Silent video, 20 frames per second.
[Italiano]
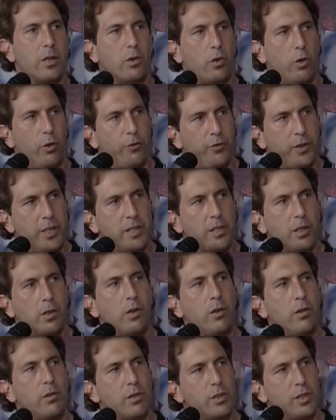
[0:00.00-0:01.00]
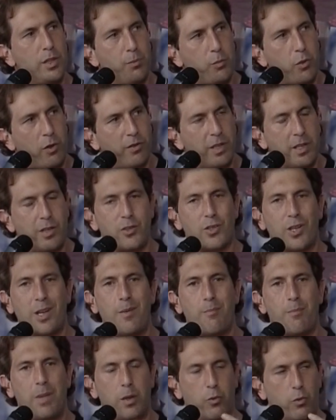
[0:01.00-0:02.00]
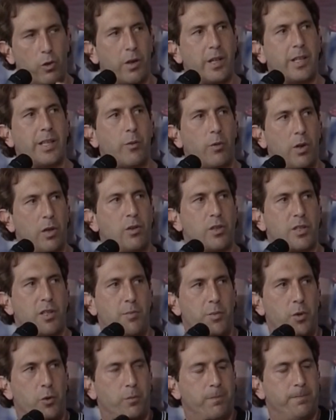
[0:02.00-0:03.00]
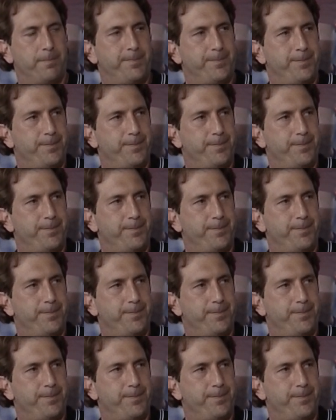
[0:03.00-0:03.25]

col fisico si può vincere, ma il cuore dà qualcosa in più.